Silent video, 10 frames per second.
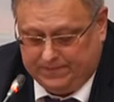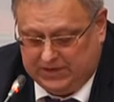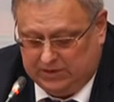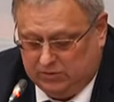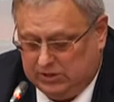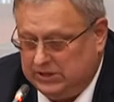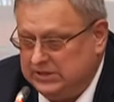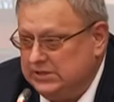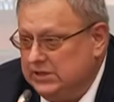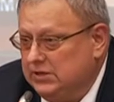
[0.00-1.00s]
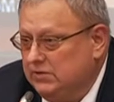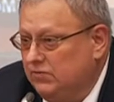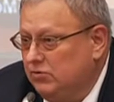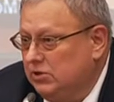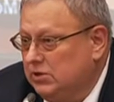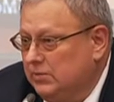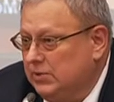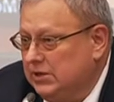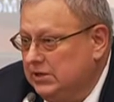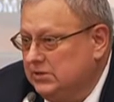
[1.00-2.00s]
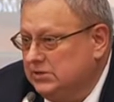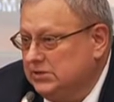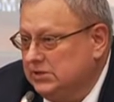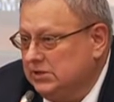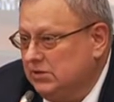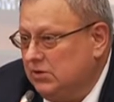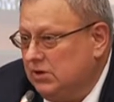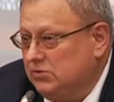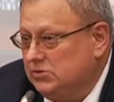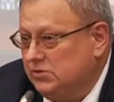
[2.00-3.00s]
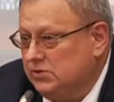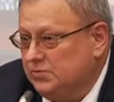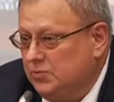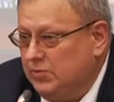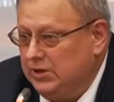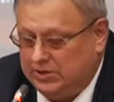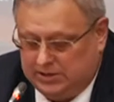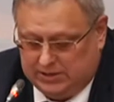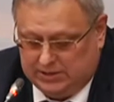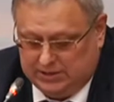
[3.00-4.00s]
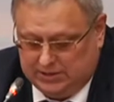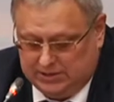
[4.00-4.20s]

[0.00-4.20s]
Три года назад фонд обратился к руководству республики